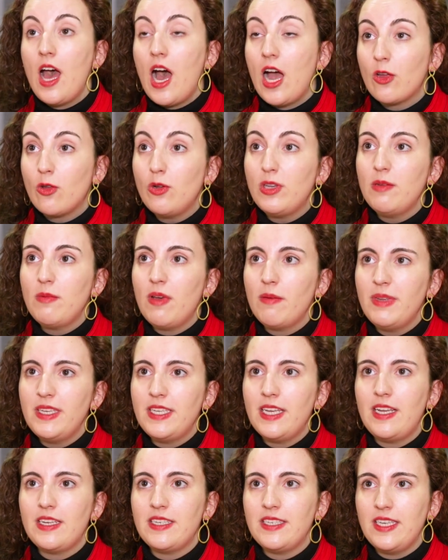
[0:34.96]
aunque
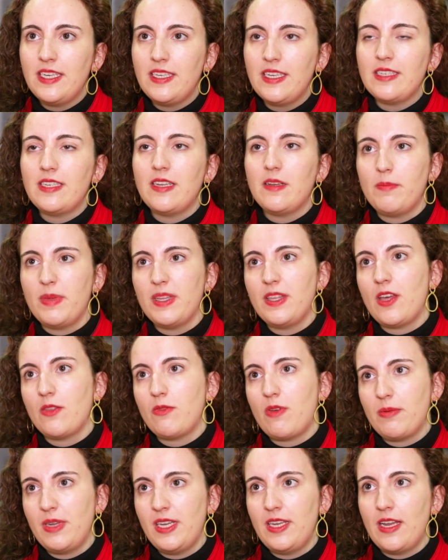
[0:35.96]
últimamente las tiendas han empezado
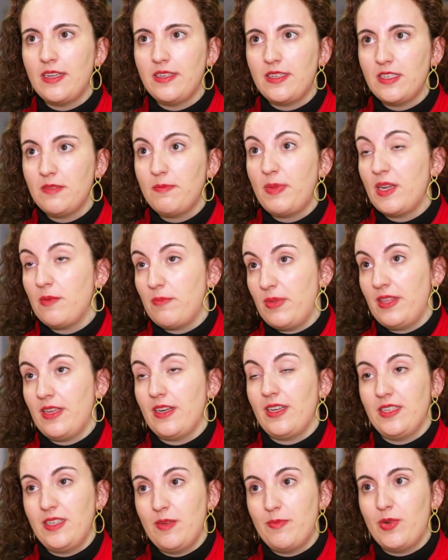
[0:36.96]
a abrir antes para empezar
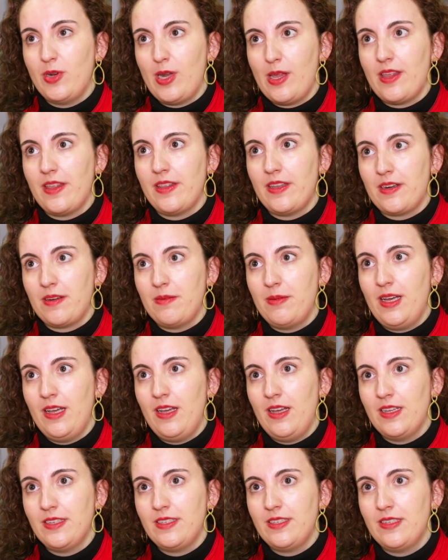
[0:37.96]
la temporada de
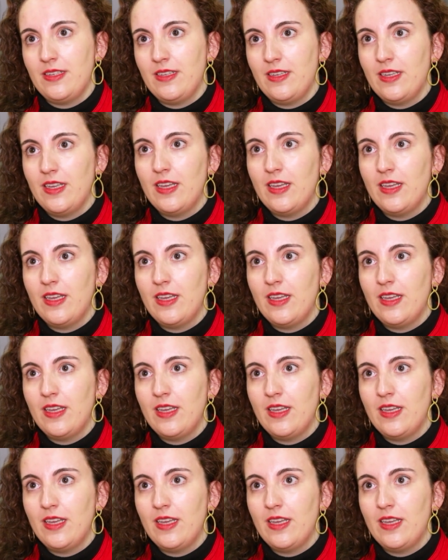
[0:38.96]
rebajas.